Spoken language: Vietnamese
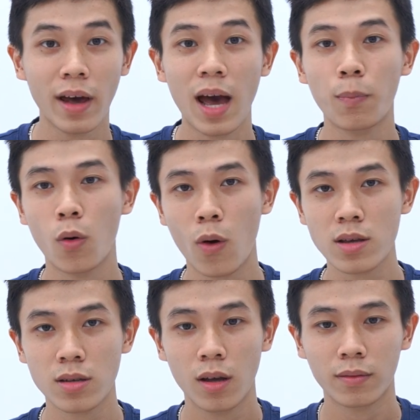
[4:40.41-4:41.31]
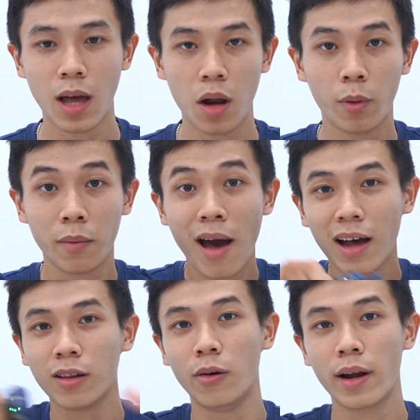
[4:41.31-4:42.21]
với Apple Watch, tạo nên cái
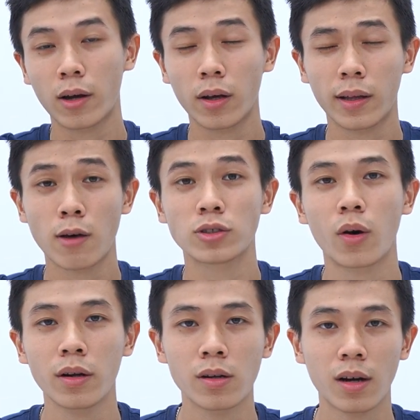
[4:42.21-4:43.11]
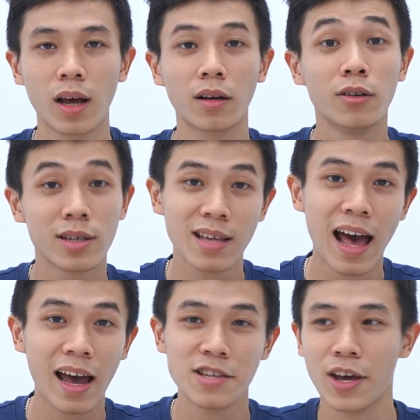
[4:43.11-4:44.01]
mạng lưới để có thể theo dõi được là người
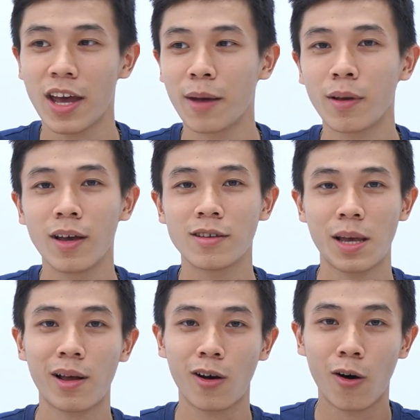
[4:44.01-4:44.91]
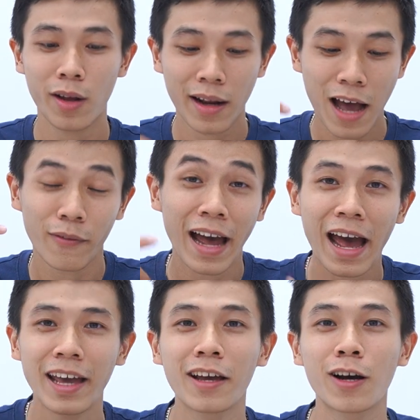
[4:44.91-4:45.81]
già hay trẻ em, xem là có liên lạc với
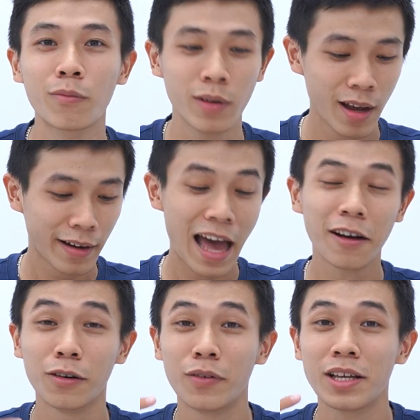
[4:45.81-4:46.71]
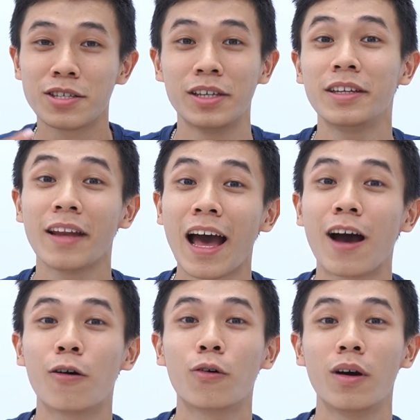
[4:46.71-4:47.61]
ai hay không, đang ở vị trí
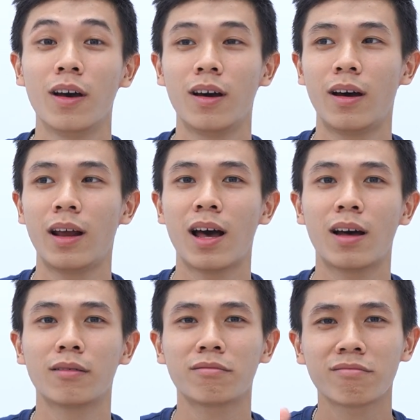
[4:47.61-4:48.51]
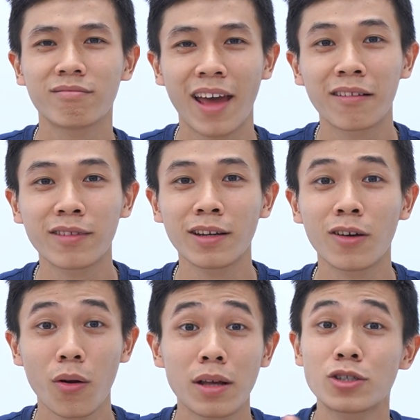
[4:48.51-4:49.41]
nào, hay là nhắn tin
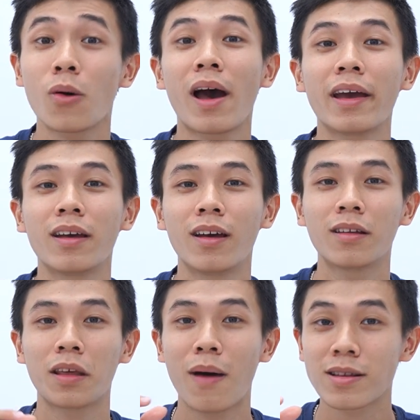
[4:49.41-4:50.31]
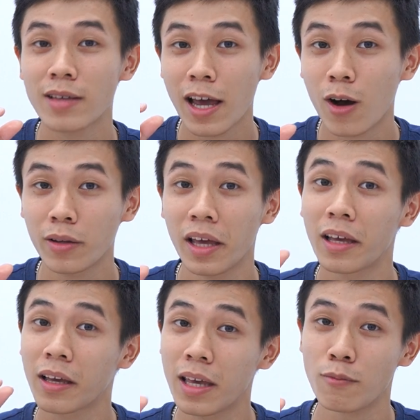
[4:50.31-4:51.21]
gọi điện cho ai, thì bạn sẽ có thể
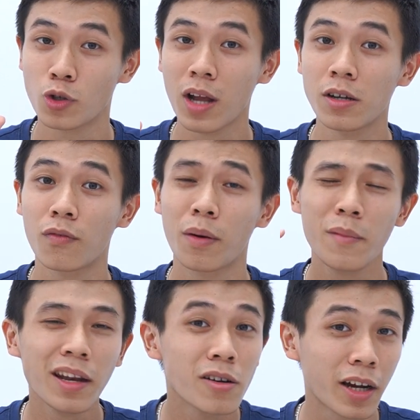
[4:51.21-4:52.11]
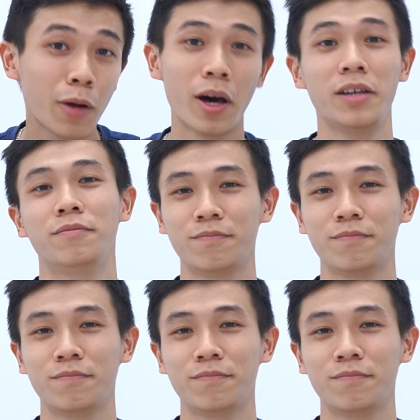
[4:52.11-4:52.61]
kiểm soát được và biết được cái điều đấy.